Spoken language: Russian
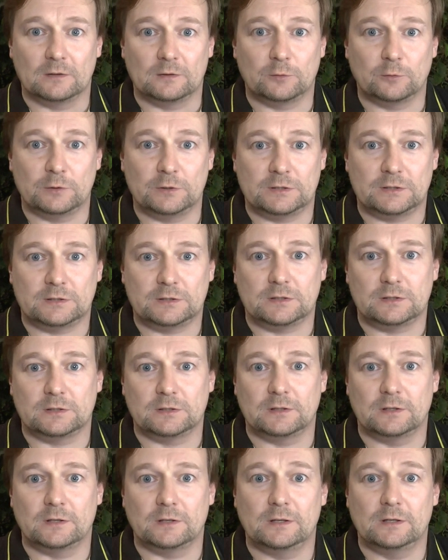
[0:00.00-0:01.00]
То есть
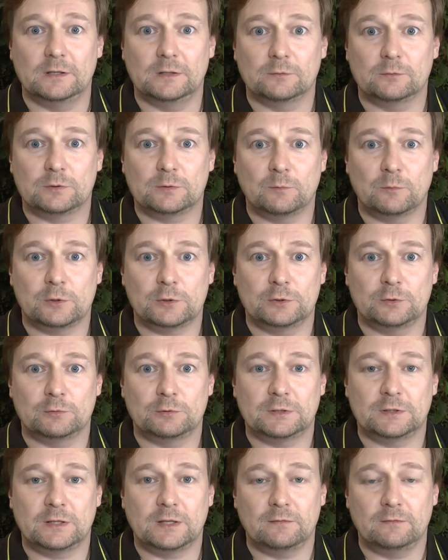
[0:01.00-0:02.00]
э, Linux можно
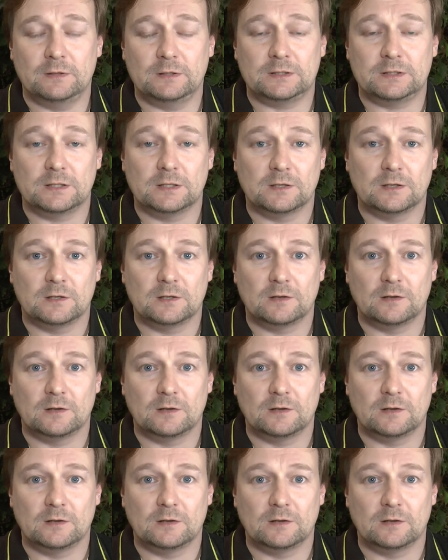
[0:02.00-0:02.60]
установить